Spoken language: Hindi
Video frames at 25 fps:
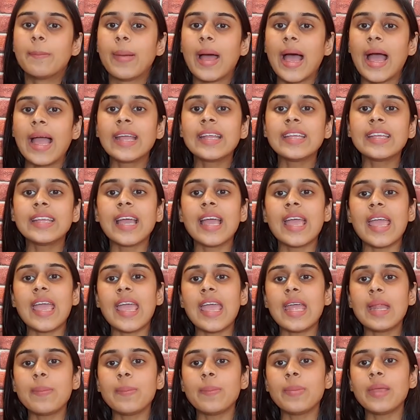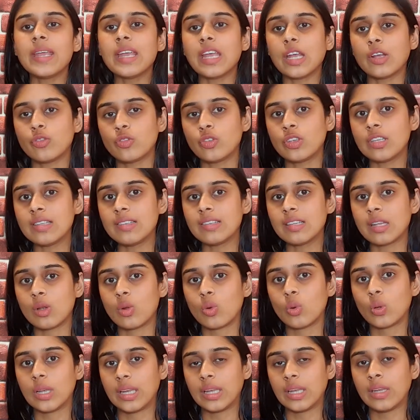बैंक या एनबीएफसी से
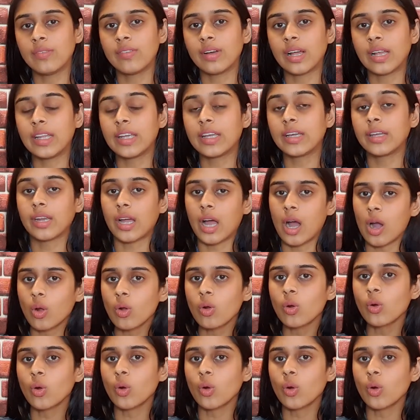लोन लेने वाले ग्राहकों